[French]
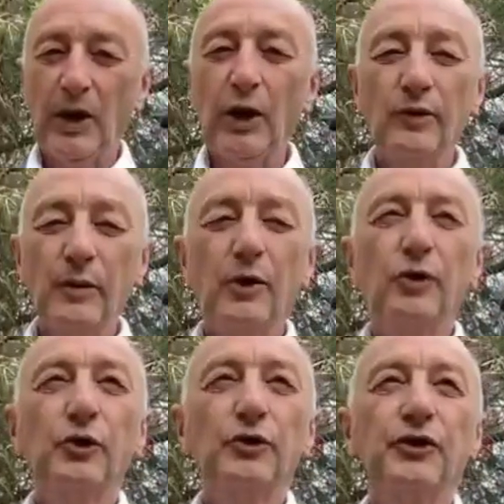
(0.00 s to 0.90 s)
Et là, on va
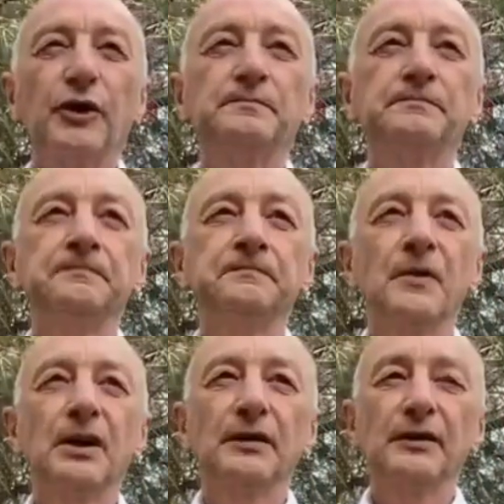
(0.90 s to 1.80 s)
prendre le temps
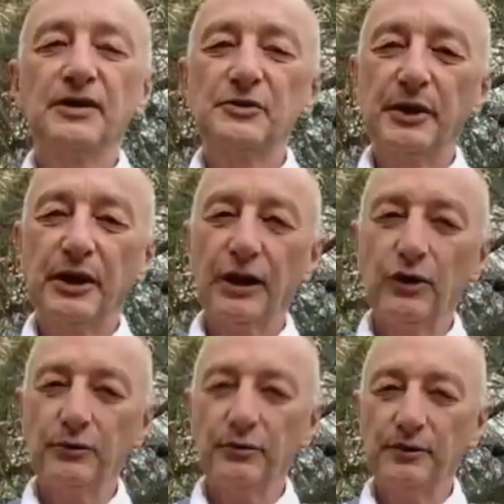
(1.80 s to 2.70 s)

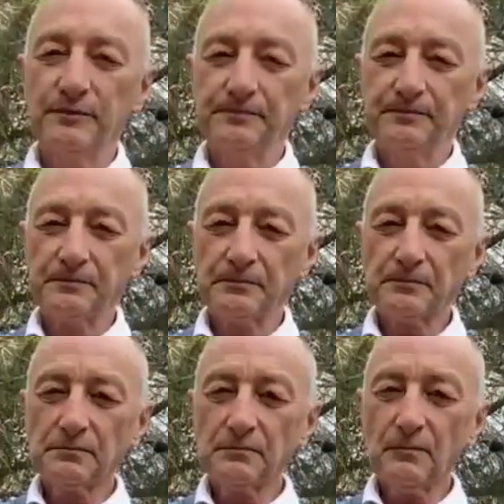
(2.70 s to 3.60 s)
d'inspirer lentement,
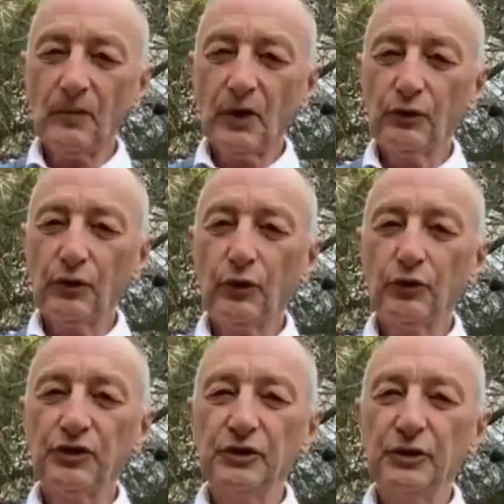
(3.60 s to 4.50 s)
de
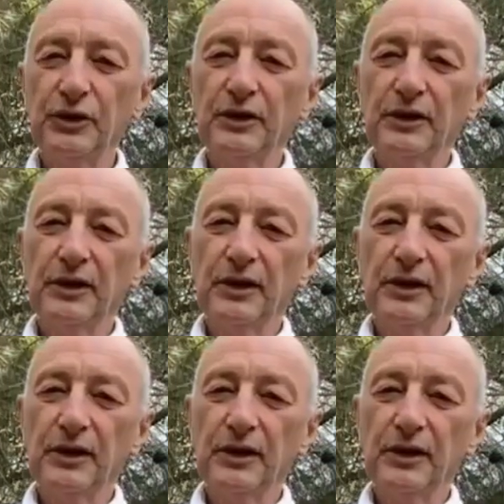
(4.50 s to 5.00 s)
continuer